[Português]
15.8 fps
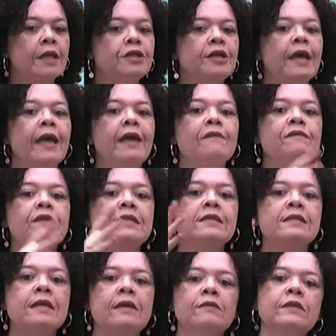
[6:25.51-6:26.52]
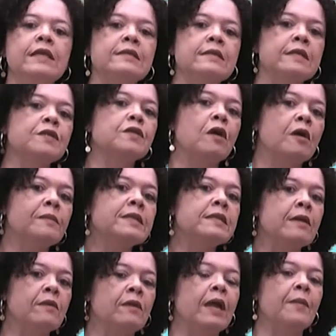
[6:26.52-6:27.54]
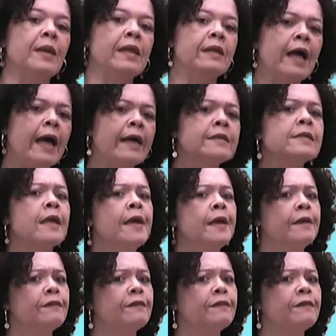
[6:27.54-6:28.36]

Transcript: de revisão dessas normas regulamentares.